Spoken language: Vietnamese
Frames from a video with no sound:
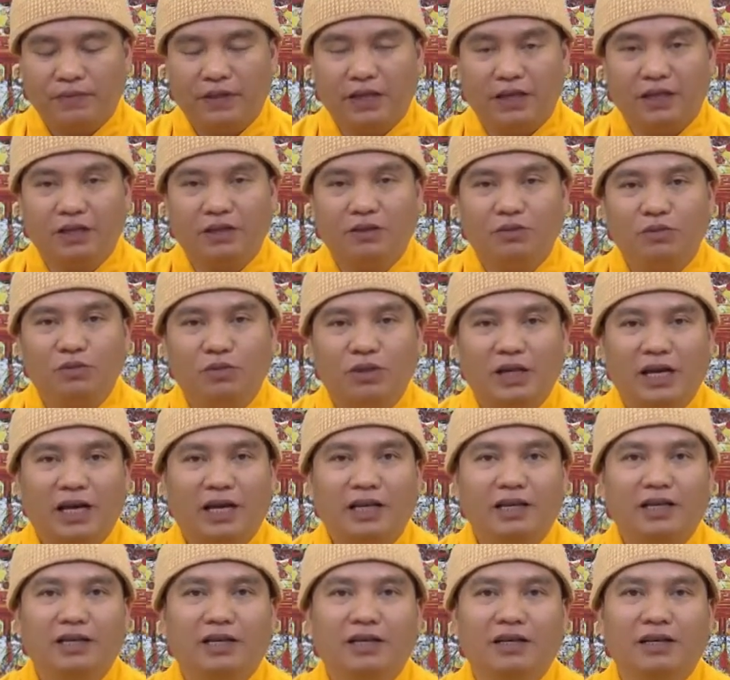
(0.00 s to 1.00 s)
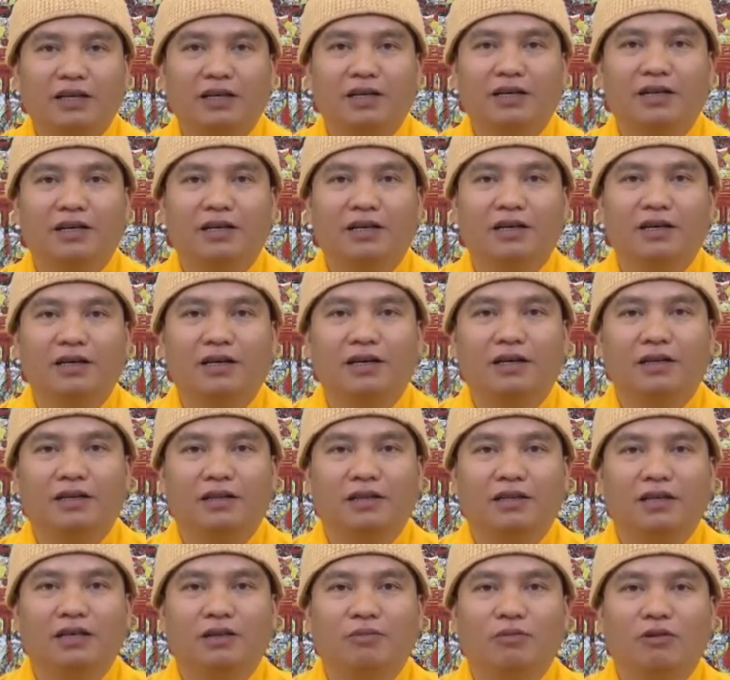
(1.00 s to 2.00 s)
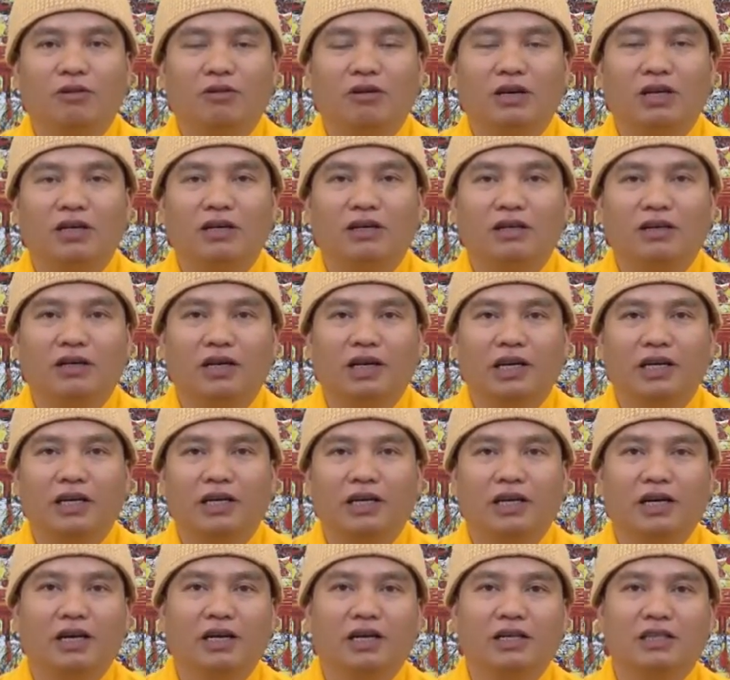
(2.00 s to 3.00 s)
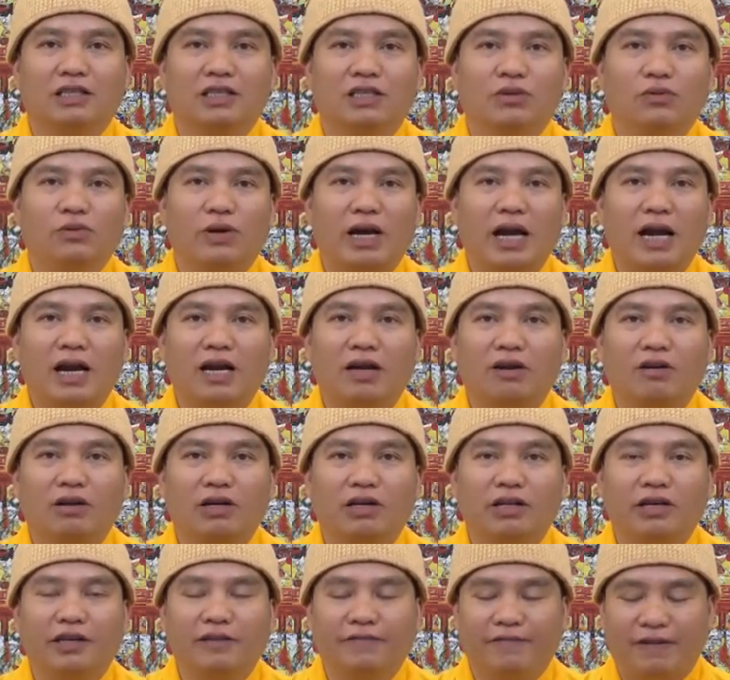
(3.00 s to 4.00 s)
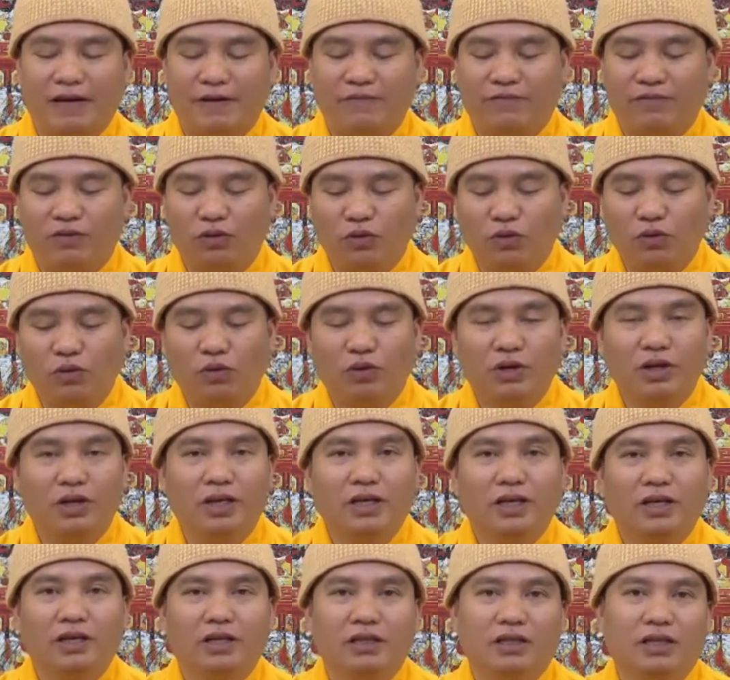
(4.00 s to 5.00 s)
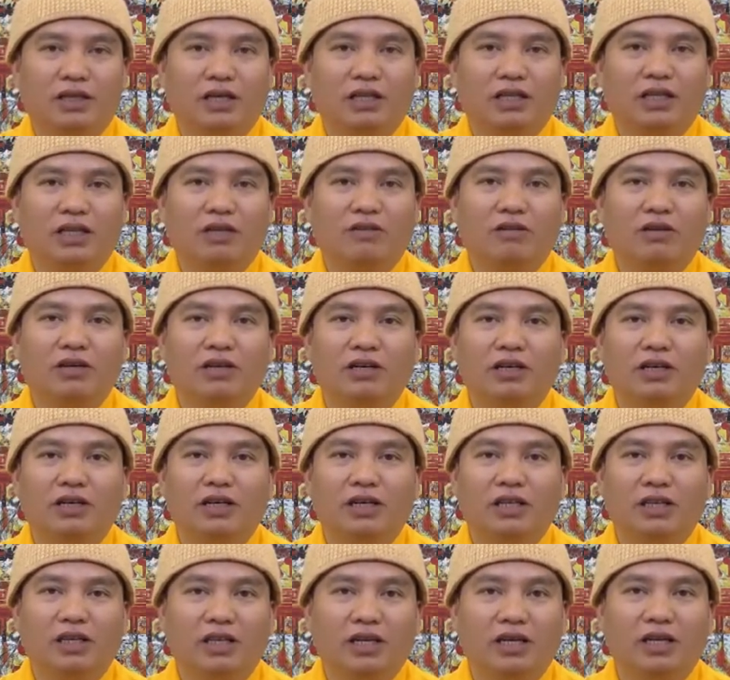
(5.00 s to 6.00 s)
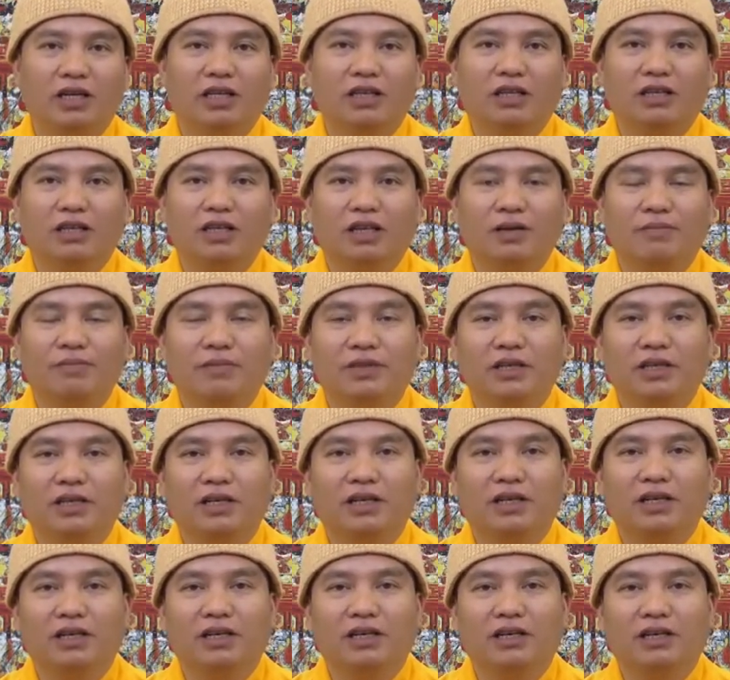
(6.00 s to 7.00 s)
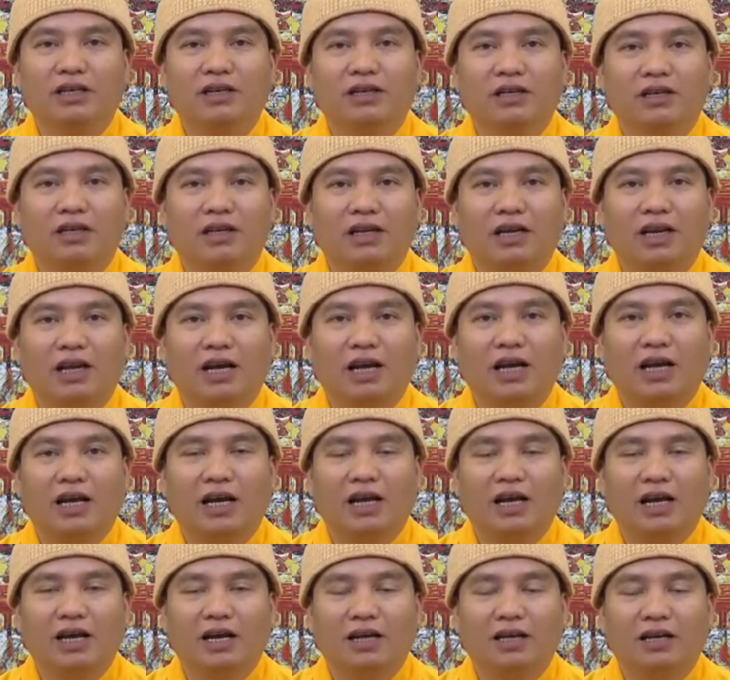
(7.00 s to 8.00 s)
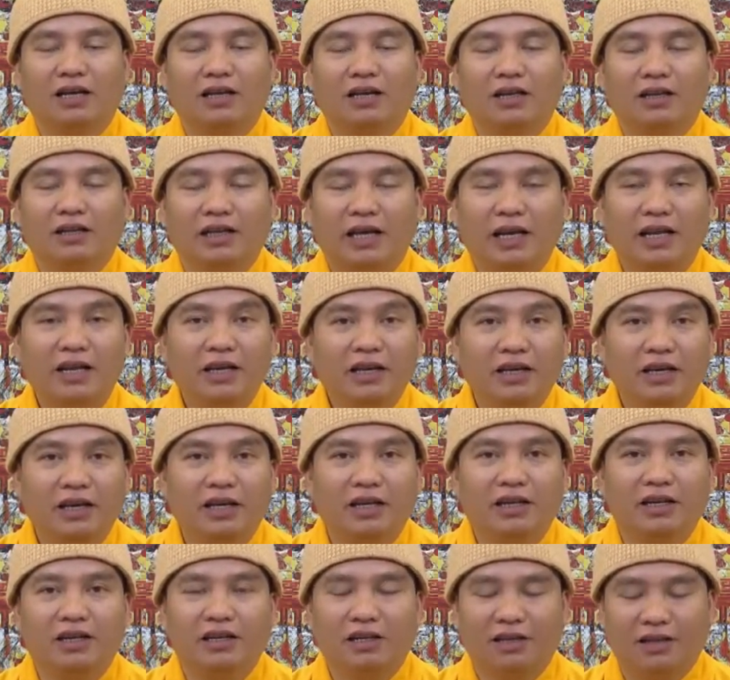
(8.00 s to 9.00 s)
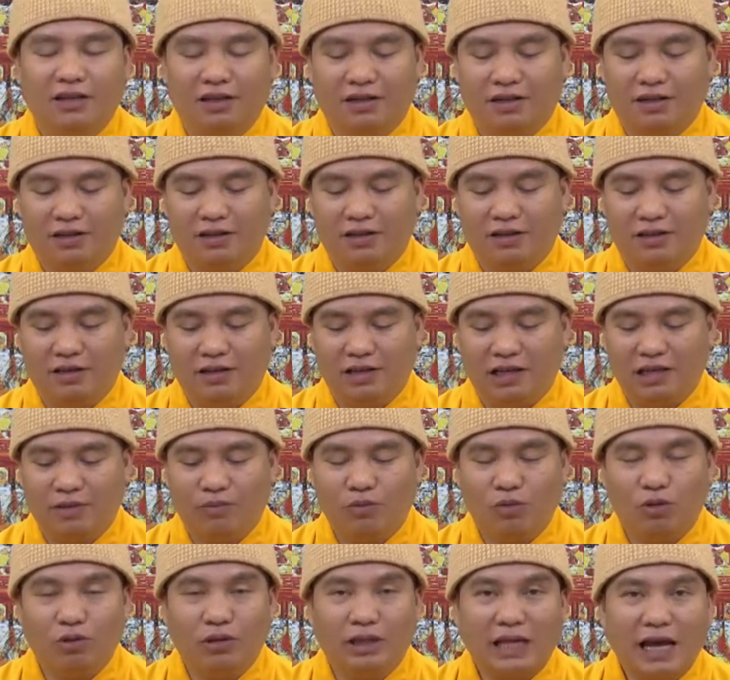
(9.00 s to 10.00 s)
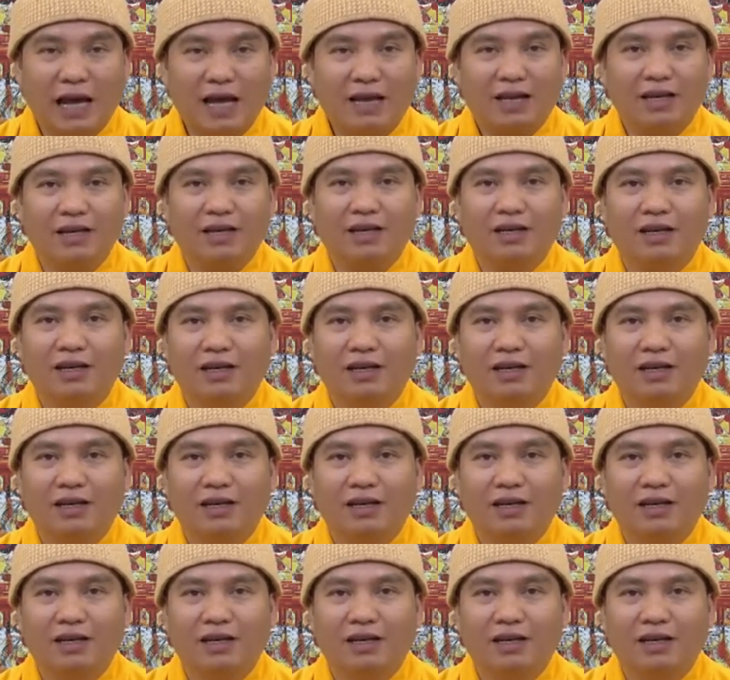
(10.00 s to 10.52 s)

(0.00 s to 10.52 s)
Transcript: để cho chúng ta gì từ một con người à, xấu ác con người phàm phu trở thành con người hiền thiện thậm chí là gì? là thánh hiền là bồ tát